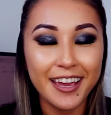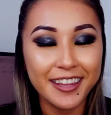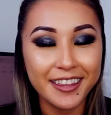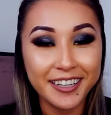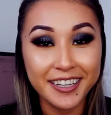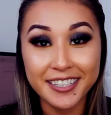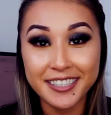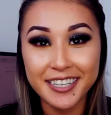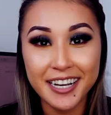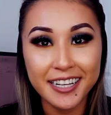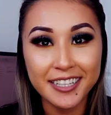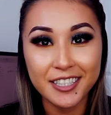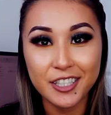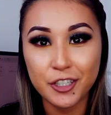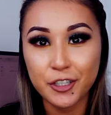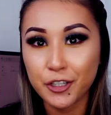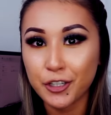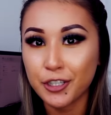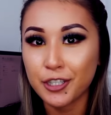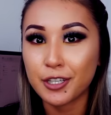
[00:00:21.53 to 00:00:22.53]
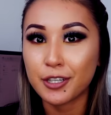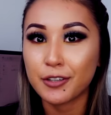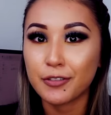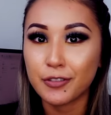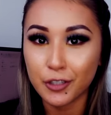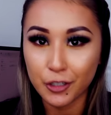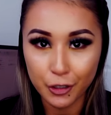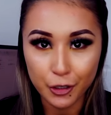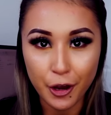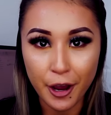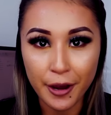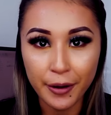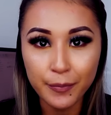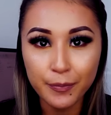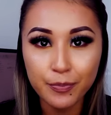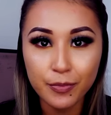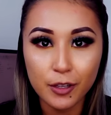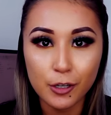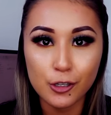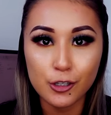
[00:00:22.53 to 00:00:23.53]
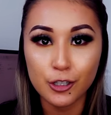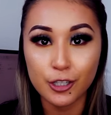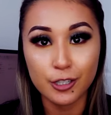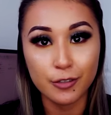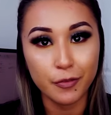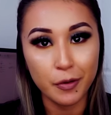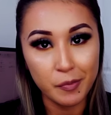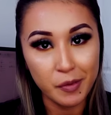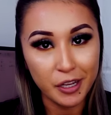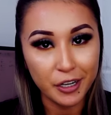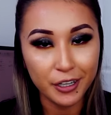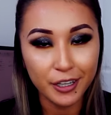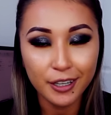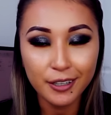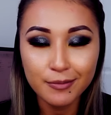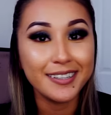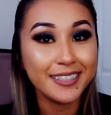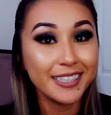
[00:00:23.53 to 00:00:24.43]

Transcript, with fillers: Это касается жизни в США, жизни в Америке.